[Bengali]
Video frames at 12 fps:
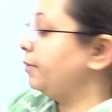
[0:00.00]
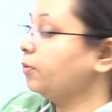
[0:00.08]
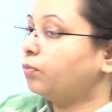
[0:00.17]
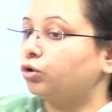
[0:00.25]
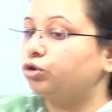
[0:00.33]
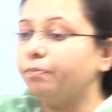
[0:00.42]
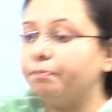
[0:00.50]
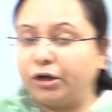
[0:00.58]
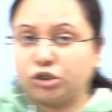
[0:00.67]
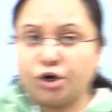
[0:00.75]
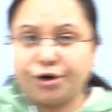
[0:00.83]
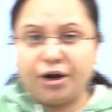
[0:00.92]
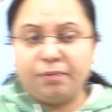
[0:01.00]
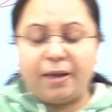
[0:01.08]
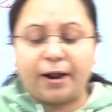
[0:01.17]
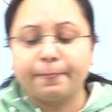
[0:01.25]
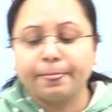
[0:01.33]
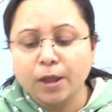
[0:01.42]
এবং প্রথম বেসরকারি
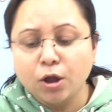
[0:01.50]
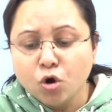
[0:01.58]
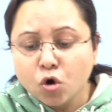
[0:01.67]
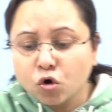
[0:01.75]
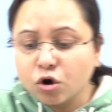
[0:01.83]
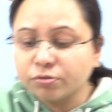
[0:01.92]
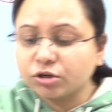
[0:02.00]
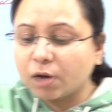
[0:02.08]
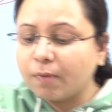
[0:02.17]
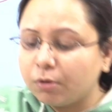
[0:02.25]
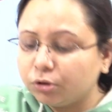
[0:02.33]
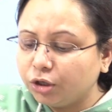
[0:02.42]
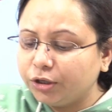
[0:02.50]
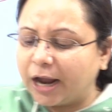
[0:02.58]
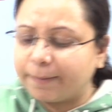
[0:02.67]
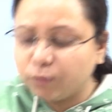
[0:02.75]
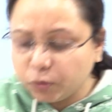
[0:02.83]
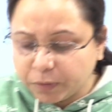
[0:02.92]
ব্যাংক খুব সম্ভবত
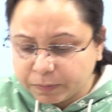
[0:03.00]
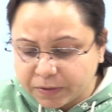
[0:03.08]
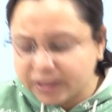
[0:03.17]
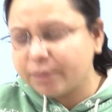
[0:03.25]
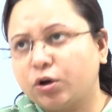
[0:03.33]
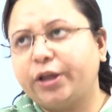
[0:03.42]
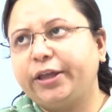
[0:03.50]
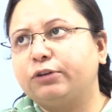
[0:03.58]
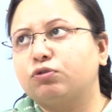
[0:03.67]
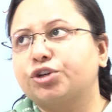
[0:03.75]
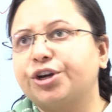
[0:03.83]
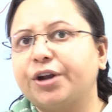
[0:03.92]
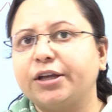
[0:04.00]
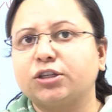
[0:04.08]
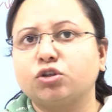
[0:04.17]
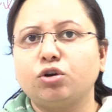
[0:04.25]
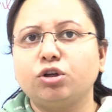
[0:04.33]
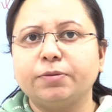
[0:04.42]
ডাব্লিউবিপিতে হয় এই কোশ্চেনটা
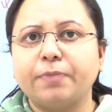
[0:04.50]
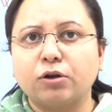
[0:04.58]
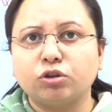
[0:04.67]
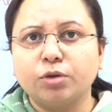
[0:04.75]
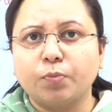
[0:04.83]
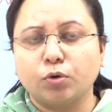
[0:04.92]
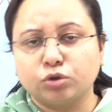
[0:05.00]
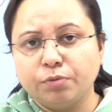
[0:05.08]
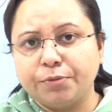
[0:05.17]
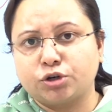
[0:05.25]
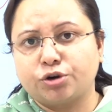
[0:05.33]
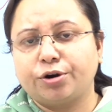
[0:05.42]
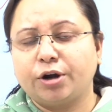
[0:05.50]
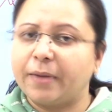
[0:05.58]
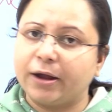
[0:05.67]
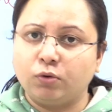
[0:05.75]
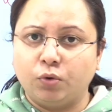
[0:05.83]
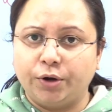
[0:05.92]
এসেছিল যে ভারতের প্রথম বেসরকারি
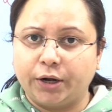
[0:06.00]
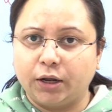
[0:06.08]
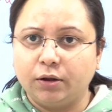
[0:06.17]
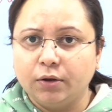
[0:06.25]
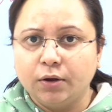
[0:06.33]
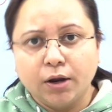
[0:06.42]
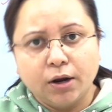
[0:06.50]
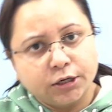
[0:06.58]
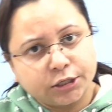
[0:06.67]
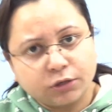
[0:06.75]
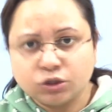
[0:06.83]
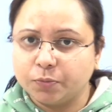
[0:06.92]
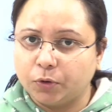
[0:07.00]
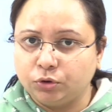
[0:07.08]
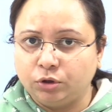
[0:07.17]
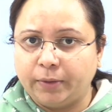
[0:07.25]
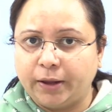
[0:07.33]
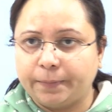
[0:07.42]
ব্যাংক কোনটা সেটা হচ্ছে
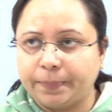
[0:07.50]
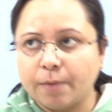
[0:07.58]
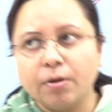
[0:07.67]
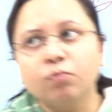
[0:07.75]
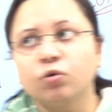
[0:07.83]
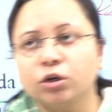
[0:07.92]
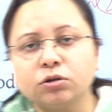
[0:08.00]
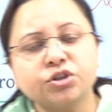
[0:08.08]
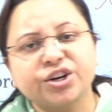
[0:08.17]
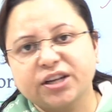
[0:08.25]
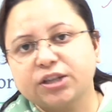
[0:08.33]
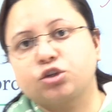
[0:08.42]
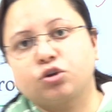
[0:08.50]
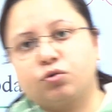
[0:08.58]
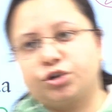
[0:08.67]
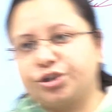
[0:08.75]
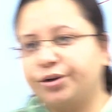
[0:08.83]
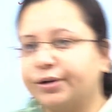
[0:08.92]
বন্ধন ব্যাংক আমার মনে হচ্ছে এটা এসেছিল
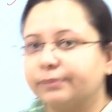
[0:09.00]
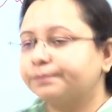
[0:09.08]
কোশ্চেনটা